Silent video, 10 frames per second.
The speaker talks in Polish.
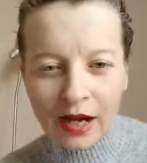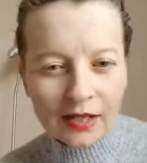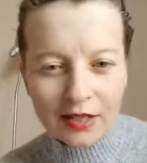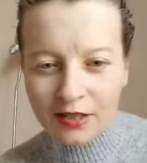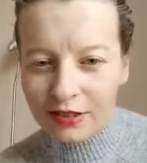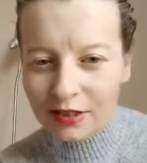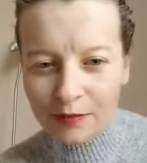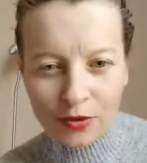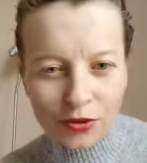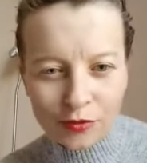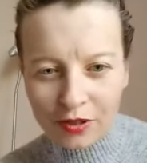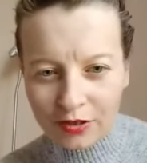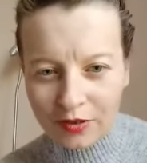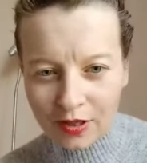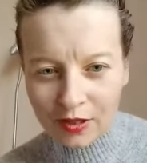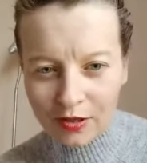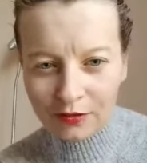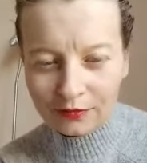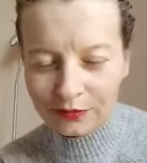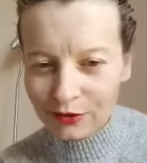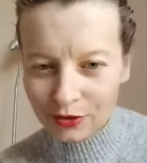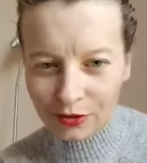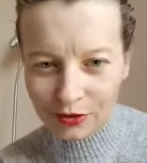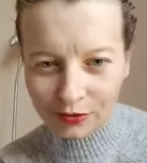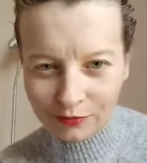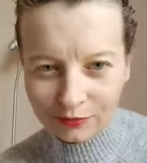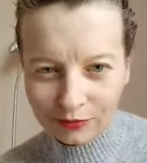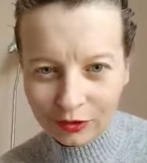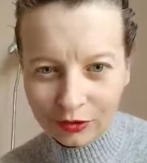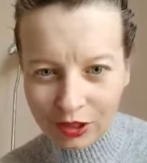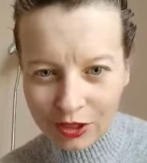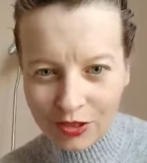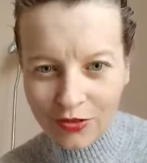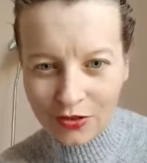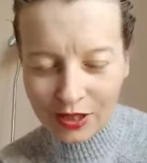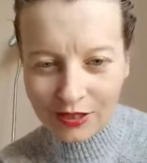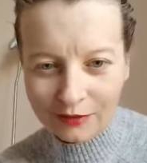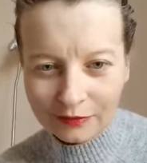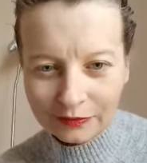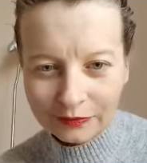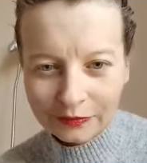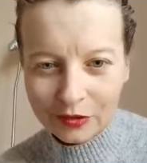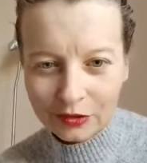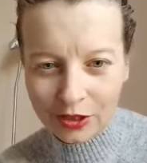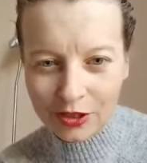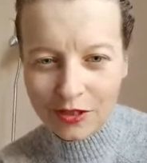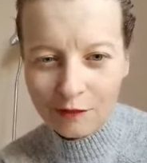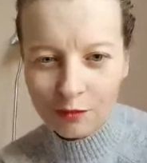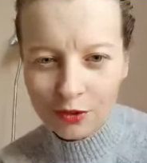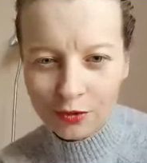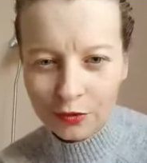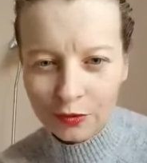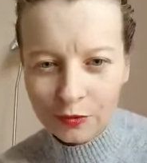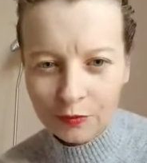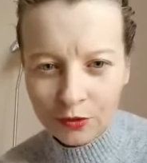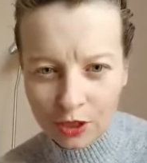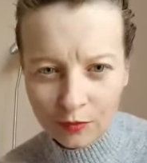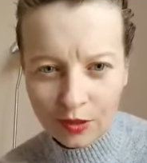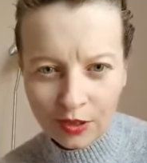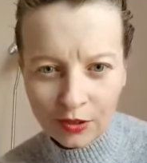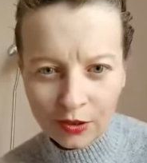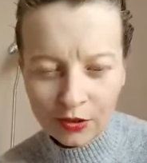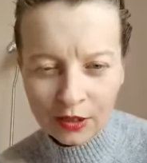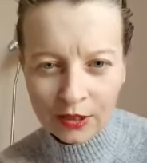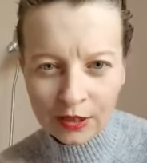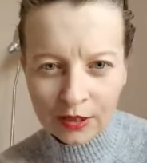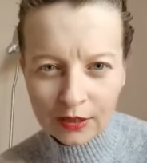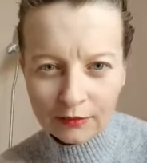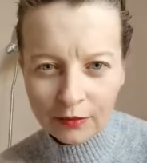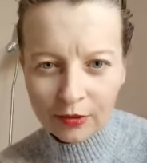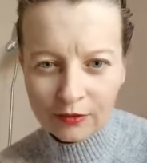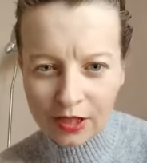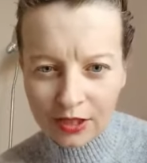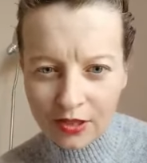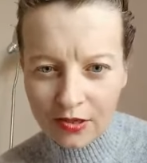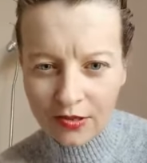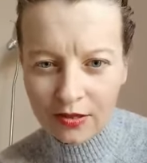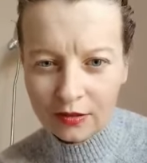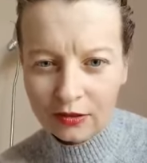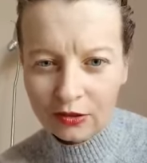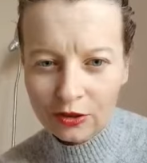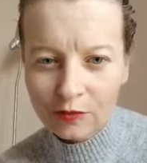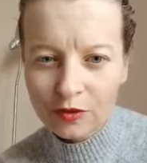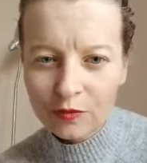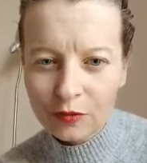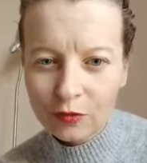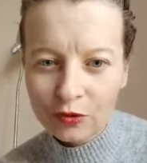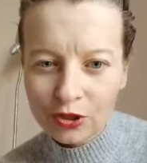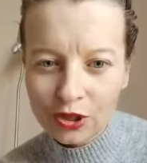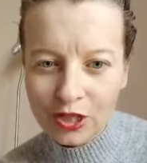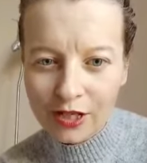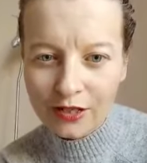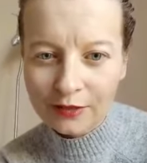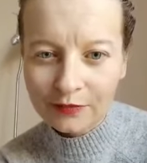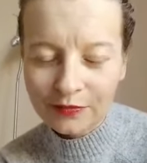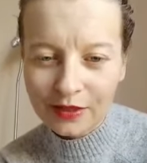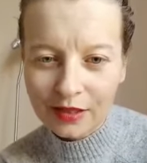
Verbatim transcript: A jeśli nie poczułeś tego, to, to też jest ok, to też jest w porządku. Przyjmij to, bo ważne jest to, żebyś był szczery, e,